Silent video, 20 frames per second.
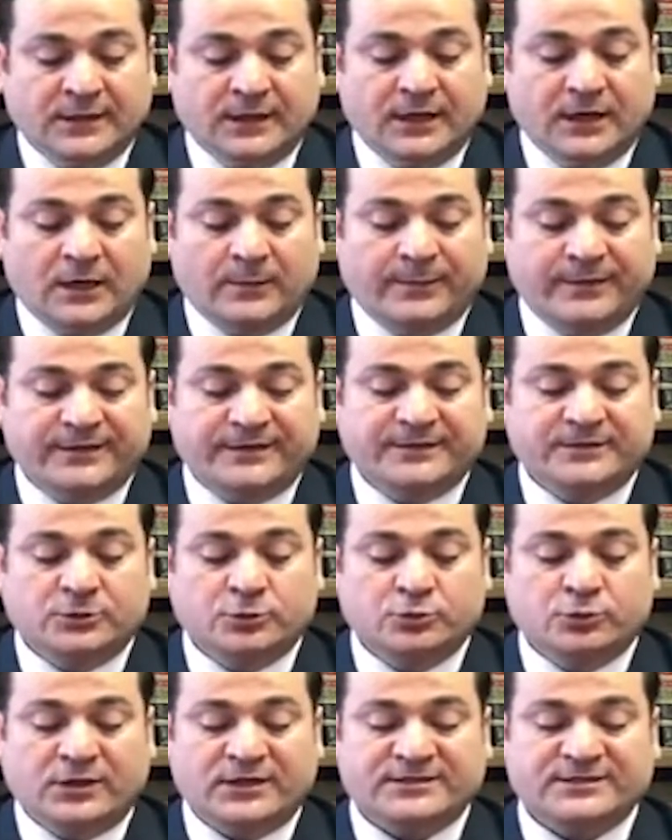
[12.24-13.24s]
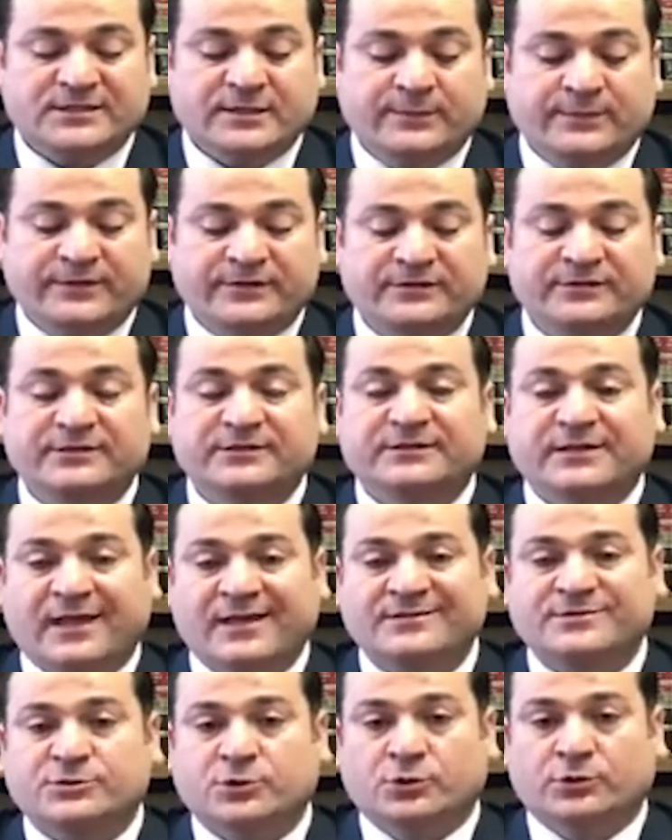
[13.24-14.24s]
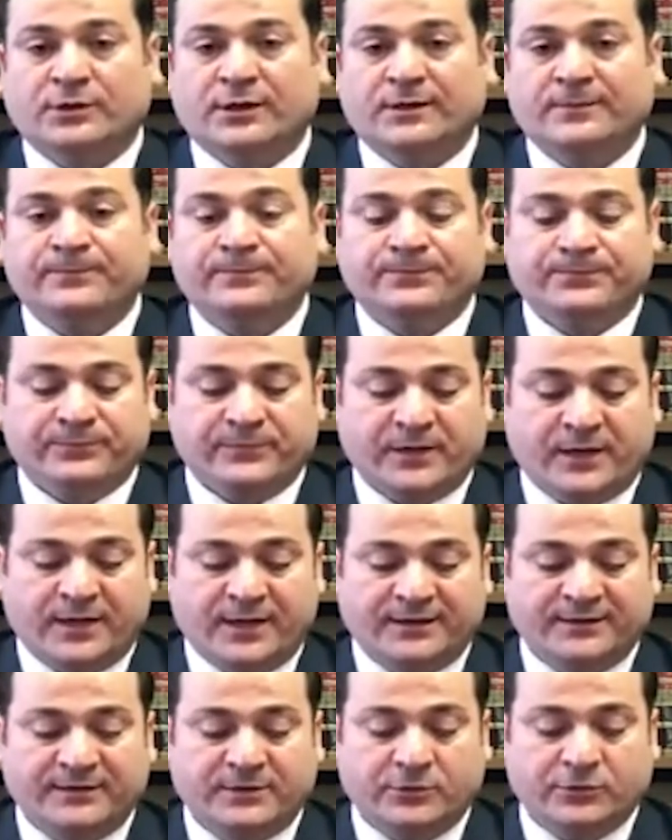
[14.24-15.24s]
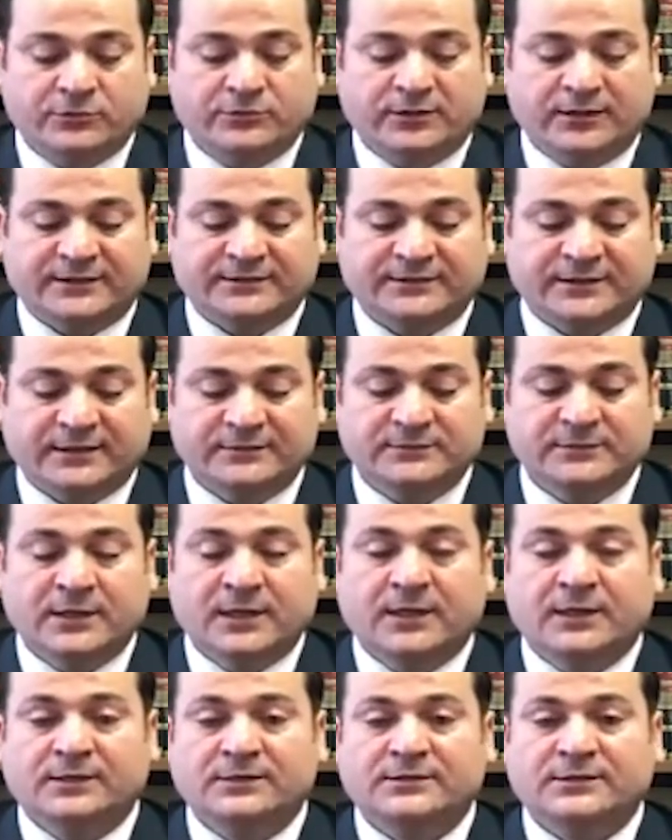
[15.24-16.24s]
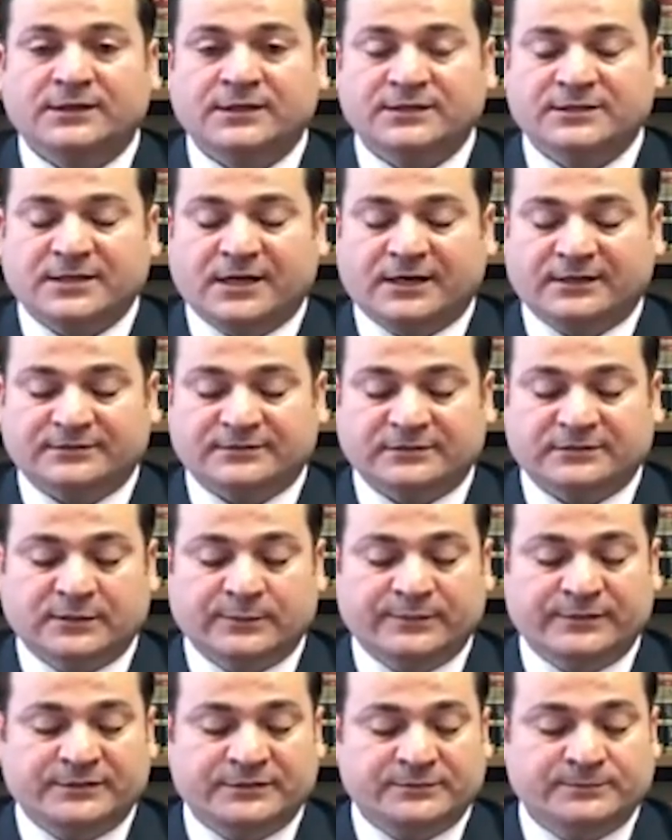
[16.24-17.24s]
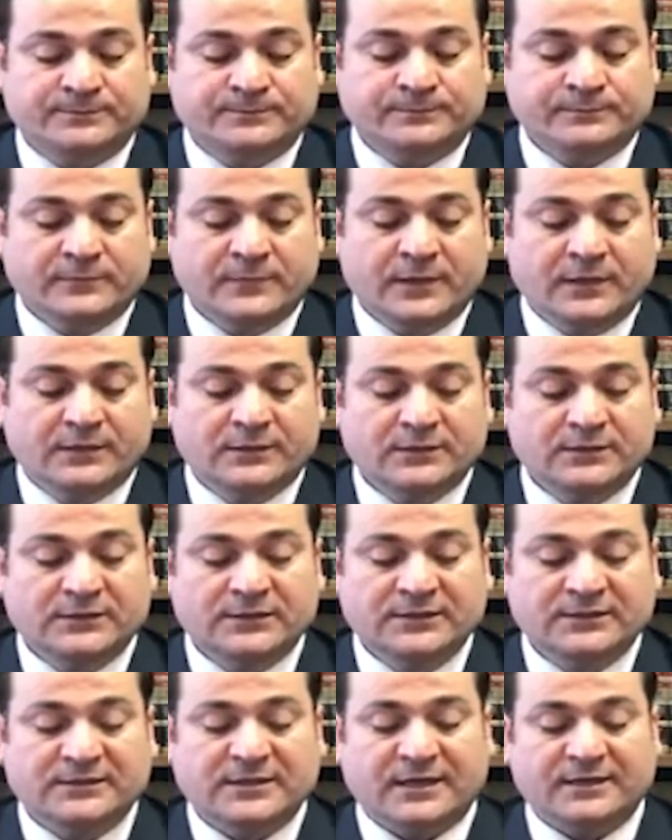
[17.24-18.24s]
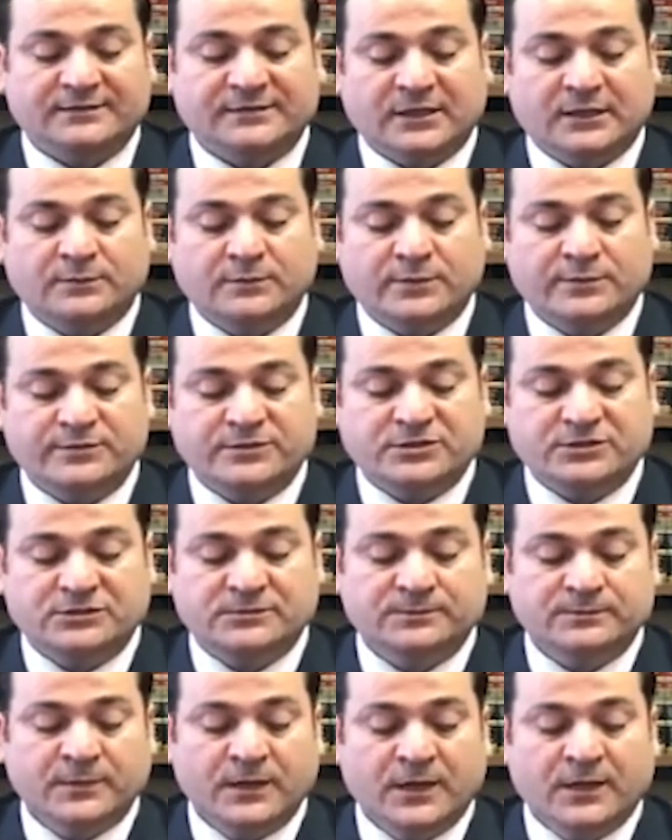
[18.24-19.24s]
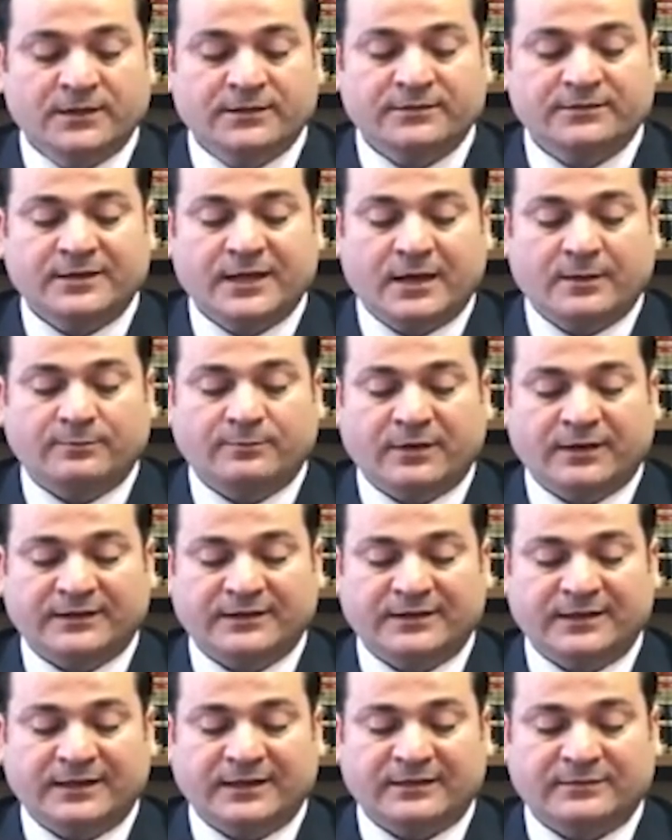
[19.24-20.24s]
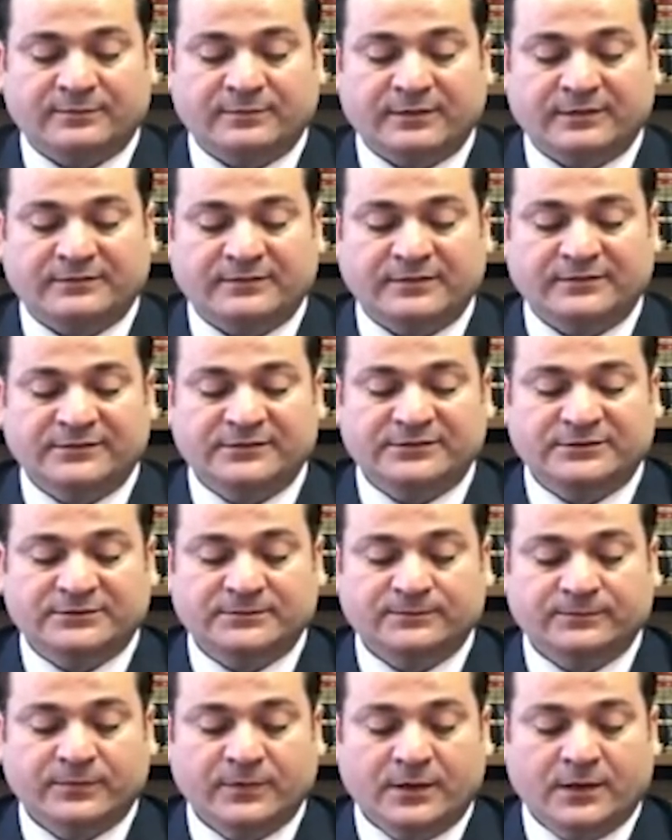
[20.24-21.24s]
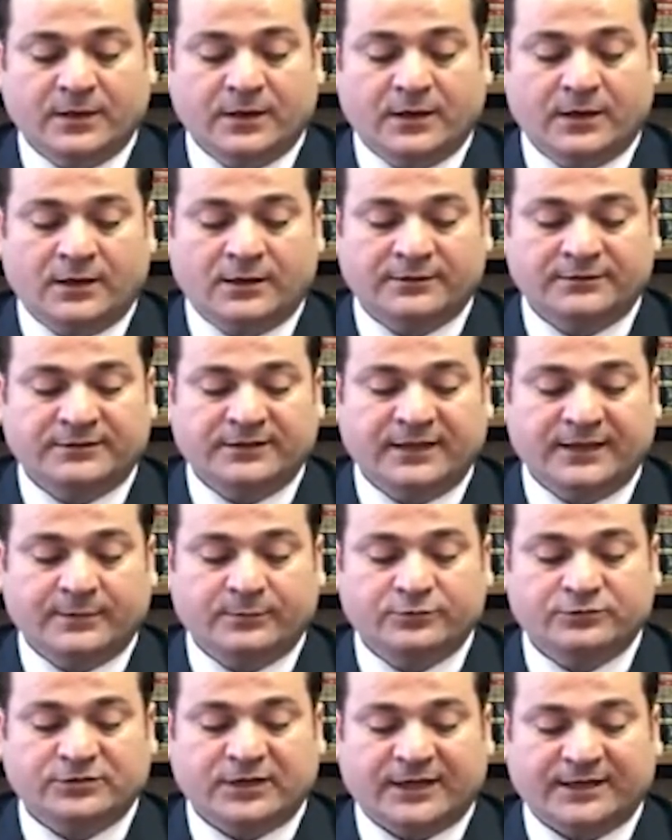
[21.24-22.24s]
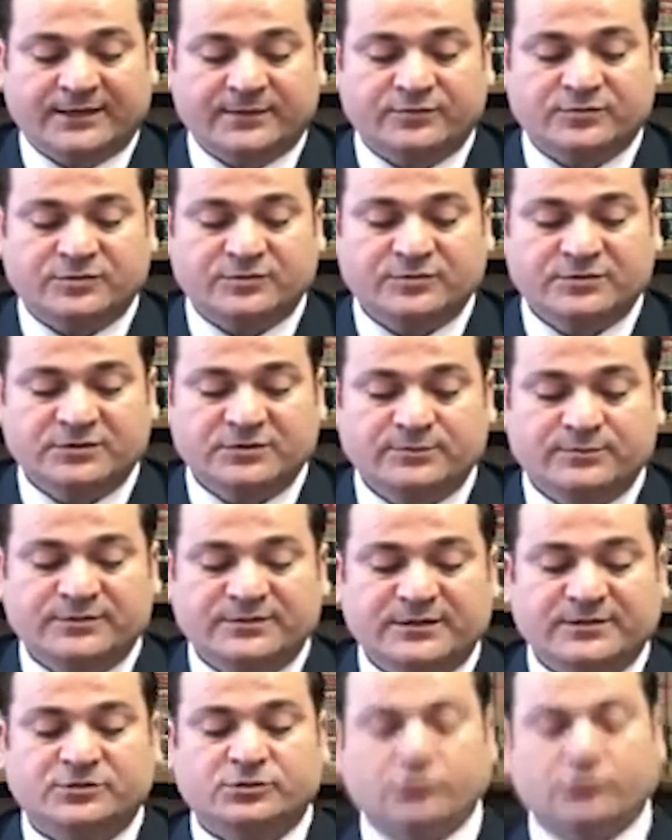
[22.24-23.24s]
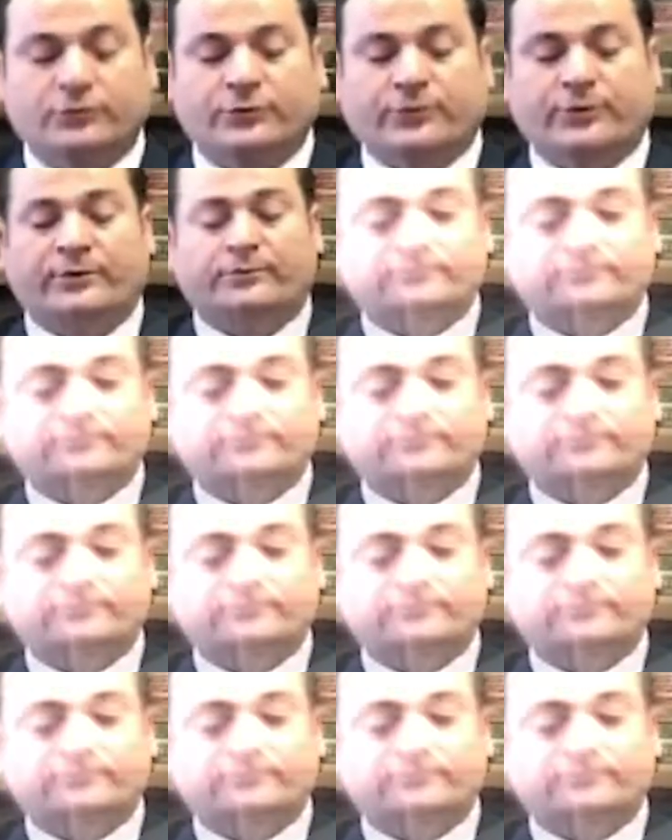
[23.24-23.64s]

Amerika'da üniversiteyi bitirdikten sonra hangi yollardan green card alabilirim? Green card almam için ne yapmak gerekmektedir diye bu takipçimiz bize soruyor.